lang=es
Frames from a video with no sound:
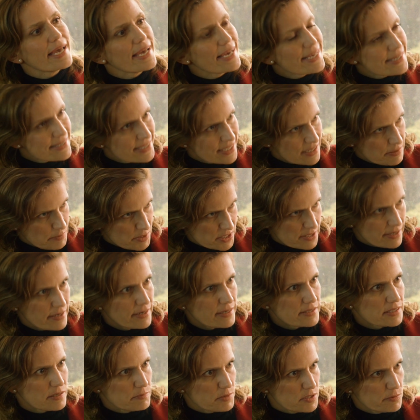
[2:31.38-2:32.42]
Es
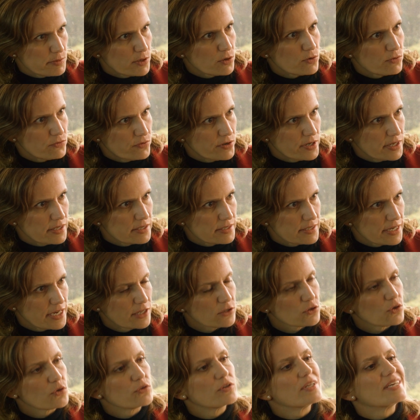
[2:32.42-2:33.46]
en, esa misma
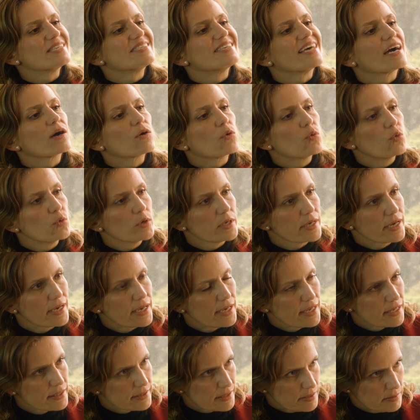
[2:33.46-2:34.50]
conferencia donde se acuña
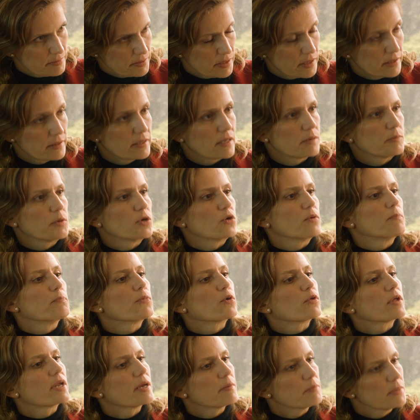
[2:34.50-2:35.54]
el, término
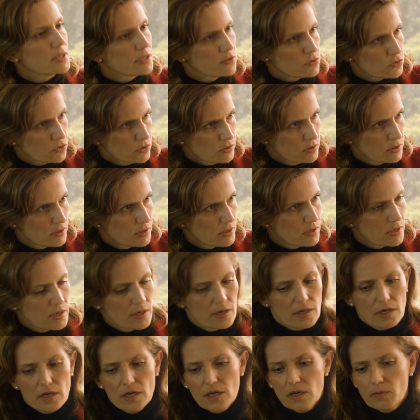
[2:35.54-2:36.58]
empoderamiento,
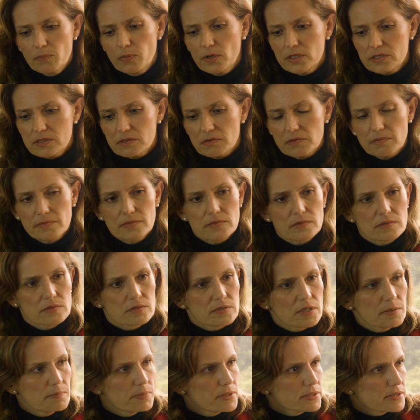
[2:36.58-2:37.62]
pues
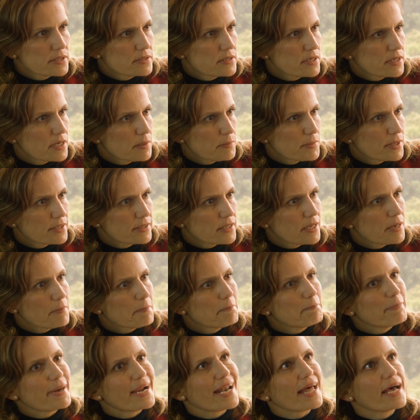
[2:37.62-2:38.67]
simple y sencillamente
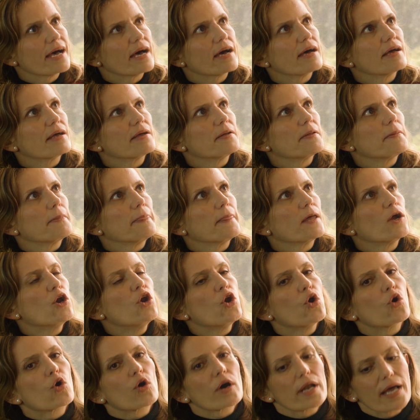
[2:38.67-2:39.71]
para
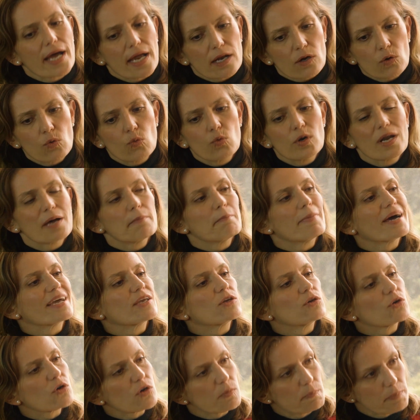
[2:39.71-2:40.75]
lograr una
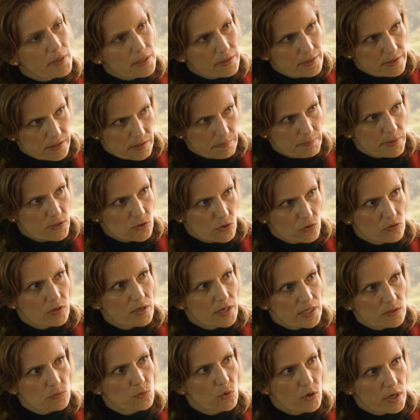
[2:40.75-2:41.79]
mayor participación de
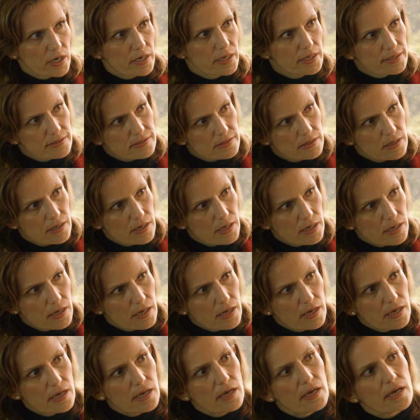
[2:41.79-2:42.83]
las mujeres
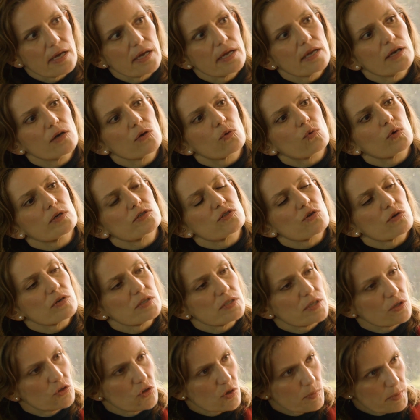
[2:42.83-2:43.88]
en
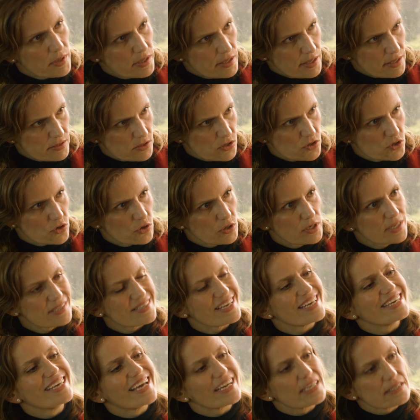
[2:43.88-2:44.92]
cuestiones de toma de
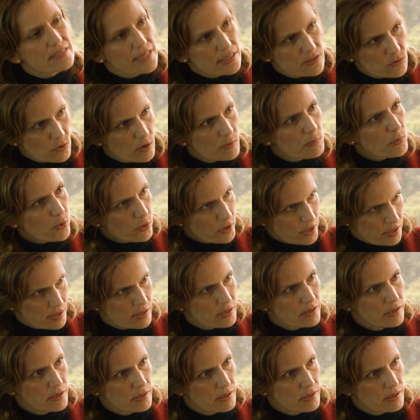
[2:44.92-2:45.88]
decisiones y acceso al poder.